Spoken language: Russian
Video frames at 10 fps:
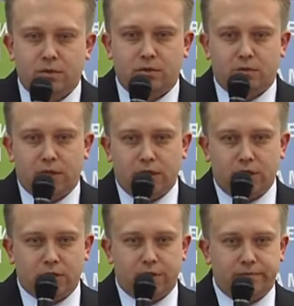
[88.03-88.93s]
Ну,
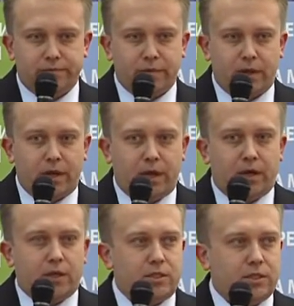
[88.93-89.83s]
логично.
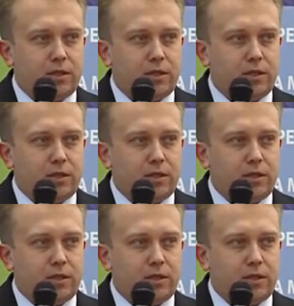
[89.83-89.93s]
Значит,